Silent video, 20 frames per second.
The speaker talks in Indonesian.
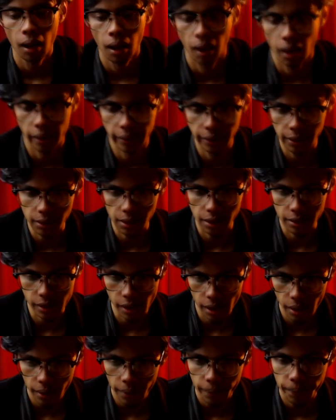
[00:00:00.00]
Hanya
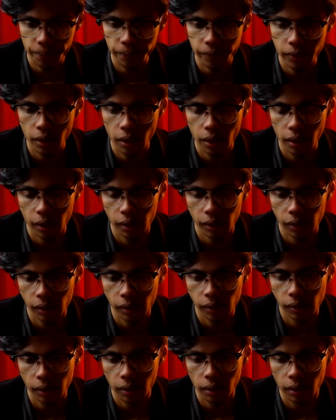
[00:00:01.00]
saja,
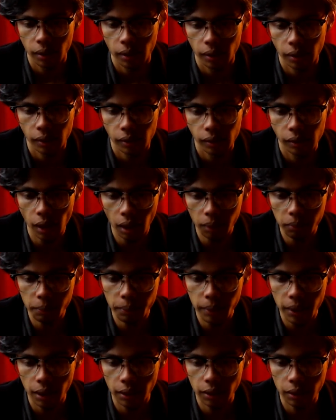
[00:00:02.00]
yang
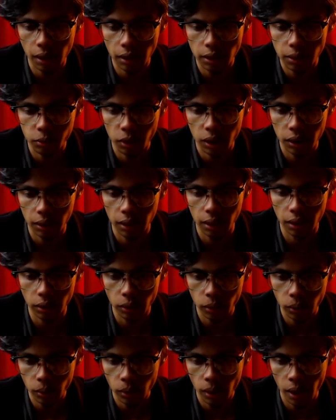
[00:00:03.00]
memperhatikan semua detail
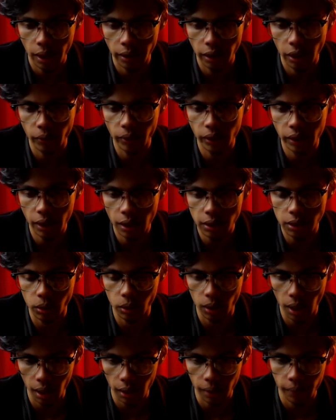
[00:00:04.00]
itu hanya Widya
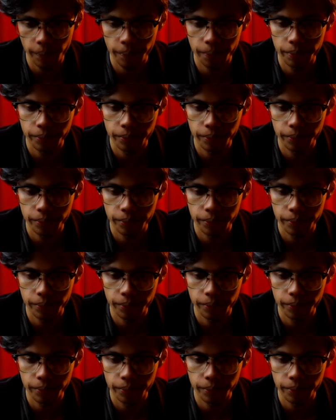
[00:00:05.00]
seorang.